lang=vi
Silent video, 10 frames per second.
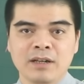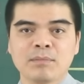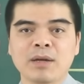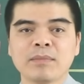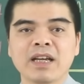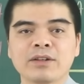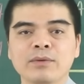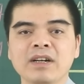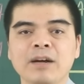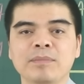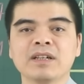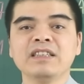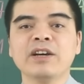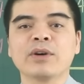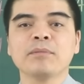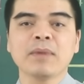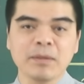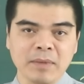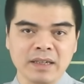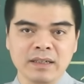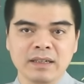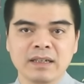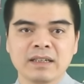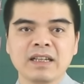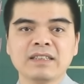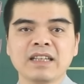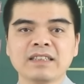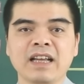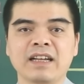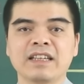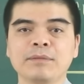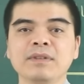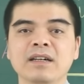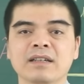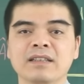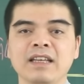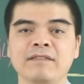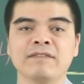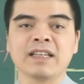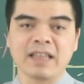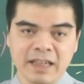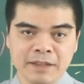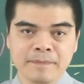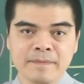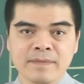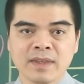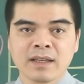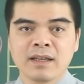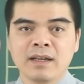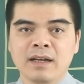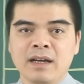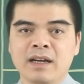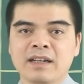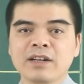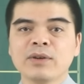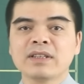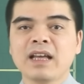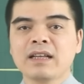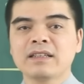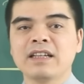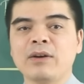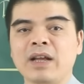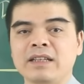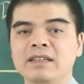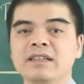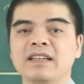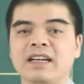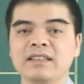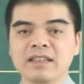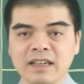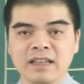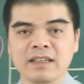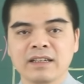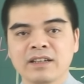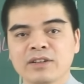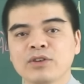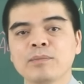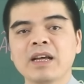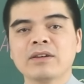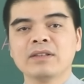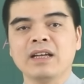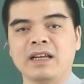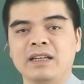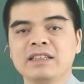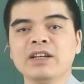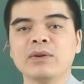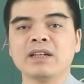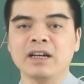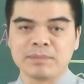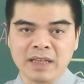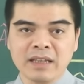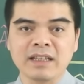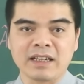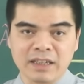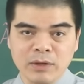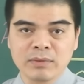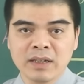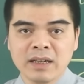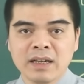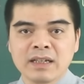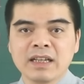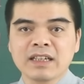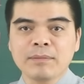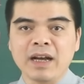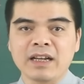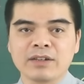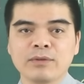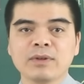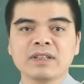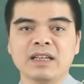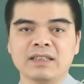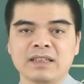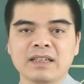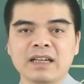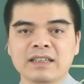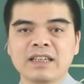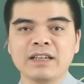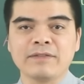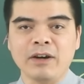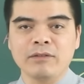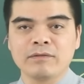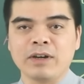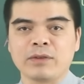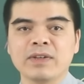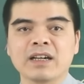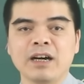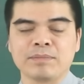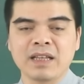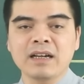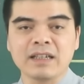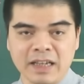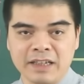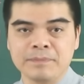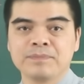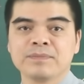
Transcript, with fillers: Bản mệnh cũng gặp được nhiều cái may mắn nên dễ dàng kiếm được tiền về tay. Các đối tác thì đều là những người đáng tin cậy, đôi bên có thể nhiều lần hợp tác thành công, nên các bạn cũng có thể đặt kỳ vọng vào việc hợp tác lần này.